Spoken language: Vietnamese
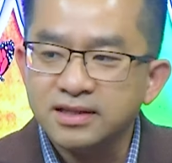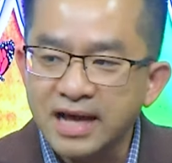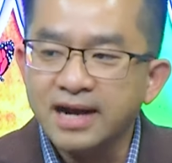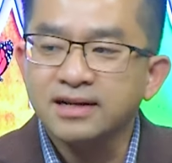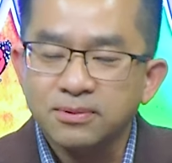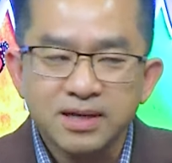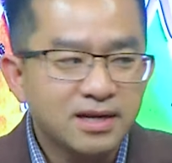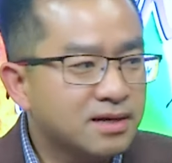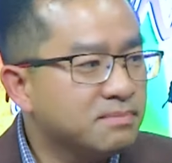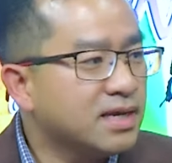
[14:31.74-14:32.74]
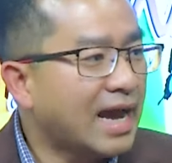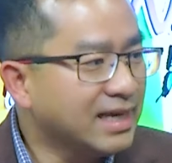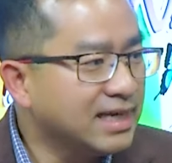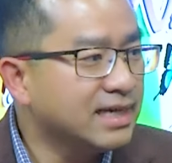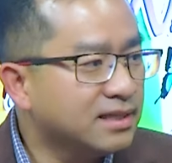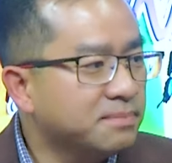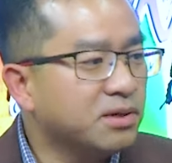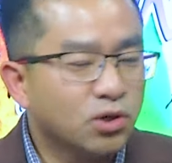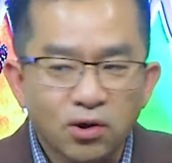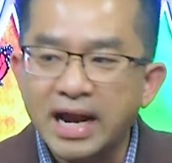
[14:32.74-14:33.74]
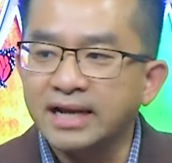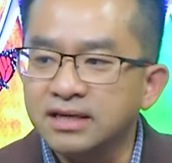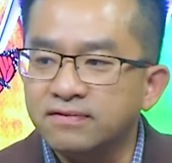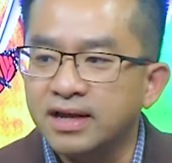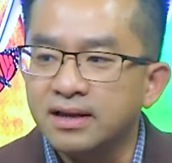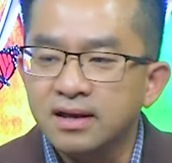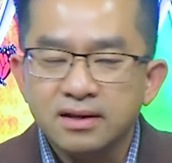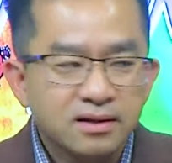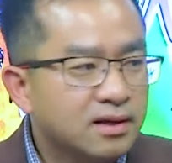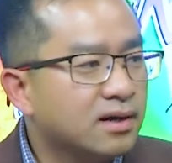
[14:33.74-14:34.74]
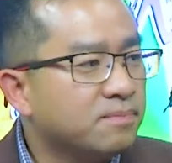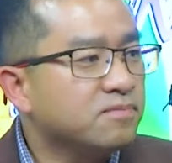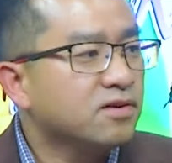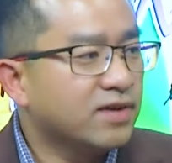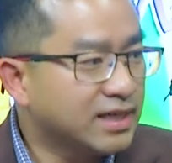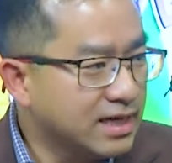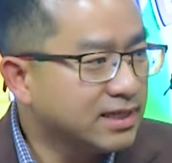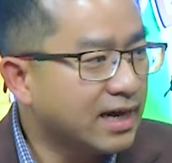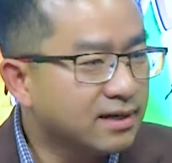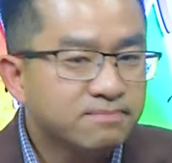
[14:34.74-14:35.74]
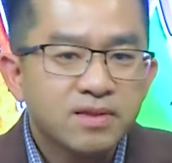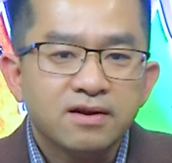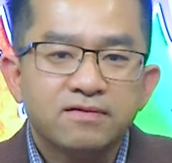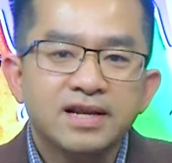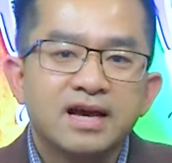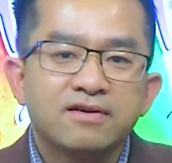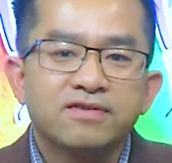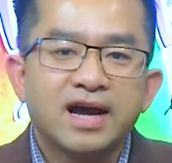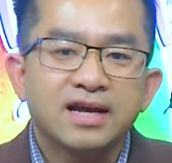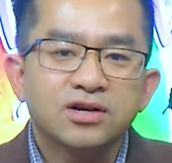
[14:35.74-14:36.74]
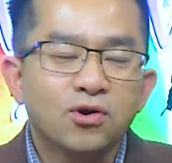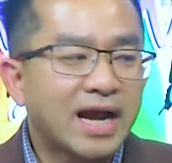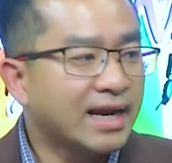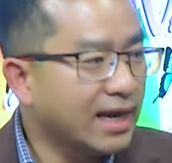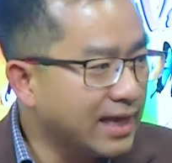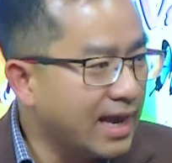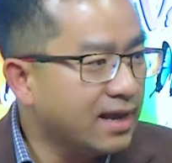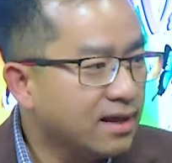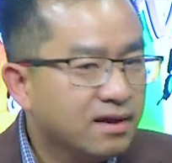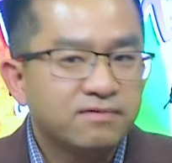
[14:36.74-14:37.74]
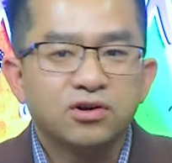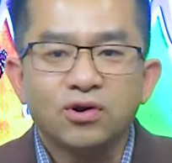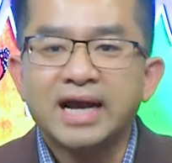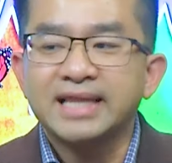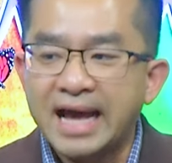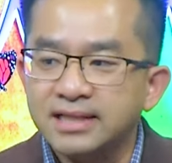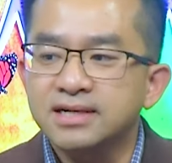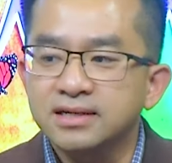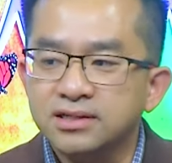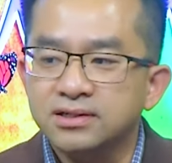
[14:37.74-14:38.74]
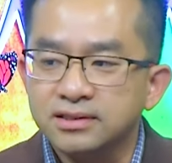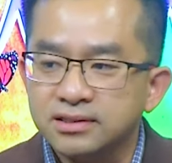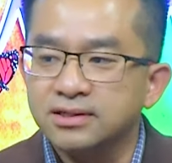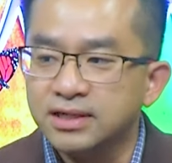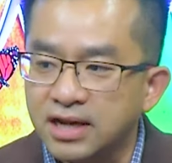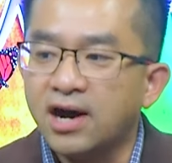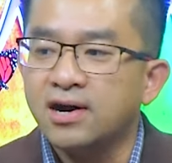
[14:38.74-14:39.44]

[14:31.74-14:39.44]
thân trong gia đình bị ái kỷ thì mình cố gắng như vậy, phải kiên nhẫn với là phải cố gắng lắng nghe và cố gắng tha thứ cho người đó.